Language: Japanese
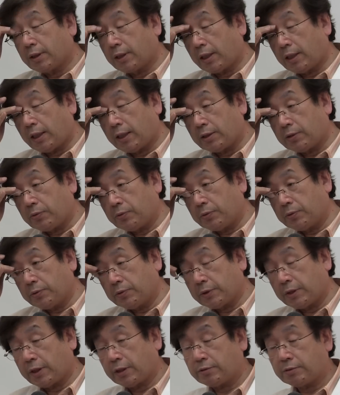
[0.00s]
れから糖
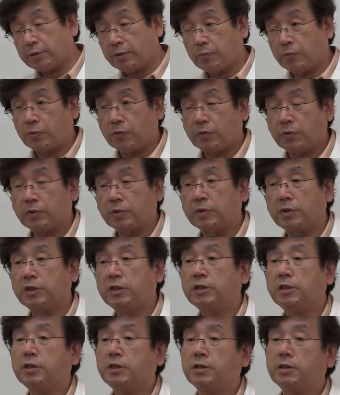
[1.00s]
尿じゃなくても
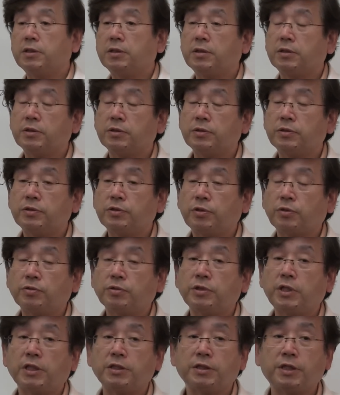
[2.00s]

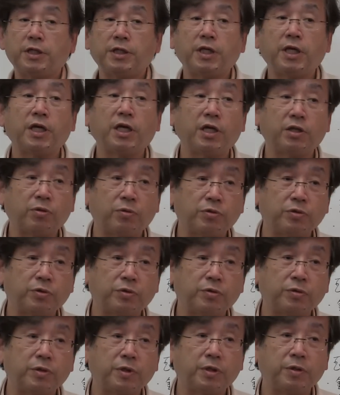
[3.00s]
食原性低血糖
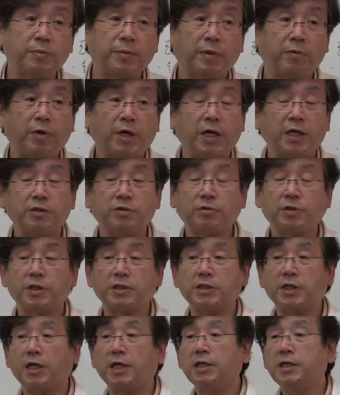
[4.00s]
症といって今若い人
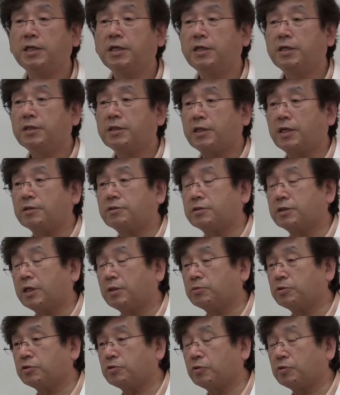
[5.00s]
たちが炭水
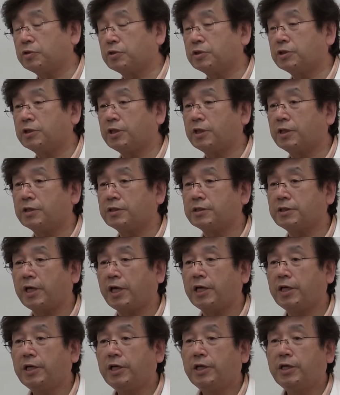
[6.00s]
化物取りすぎてです
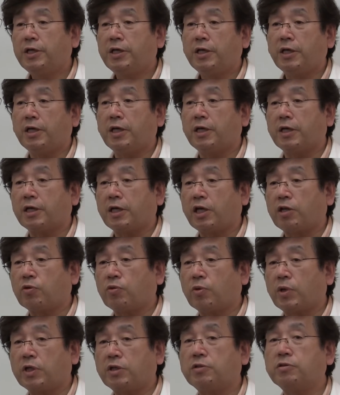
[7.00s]
ね、えー、血
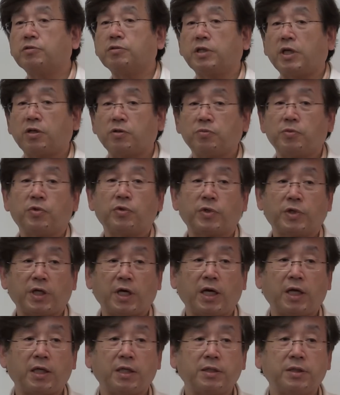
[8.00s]
糖が低くなる病気
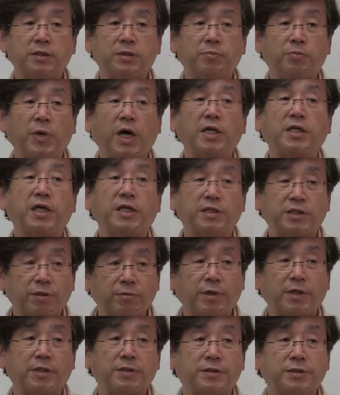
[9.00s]
が蔓延し
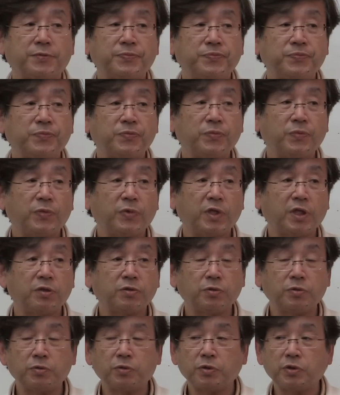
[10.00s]
てるわけですで
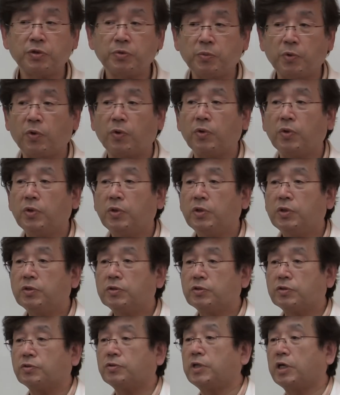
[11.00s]
そういう時にも
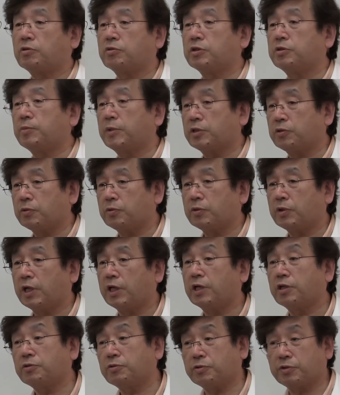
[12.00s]
少なくしましょうって
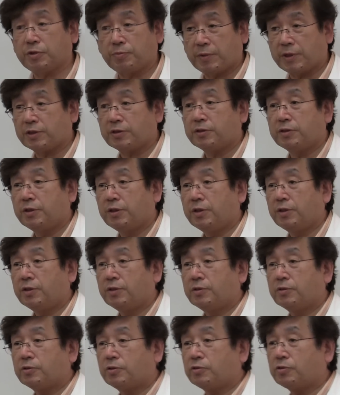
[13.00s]
話をします
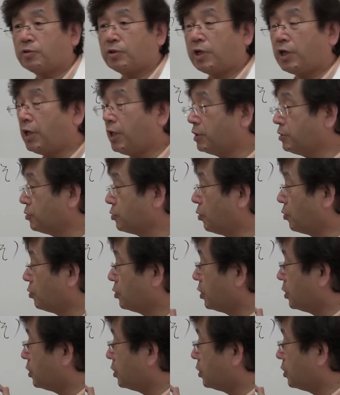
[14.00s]
そうすると必ずここ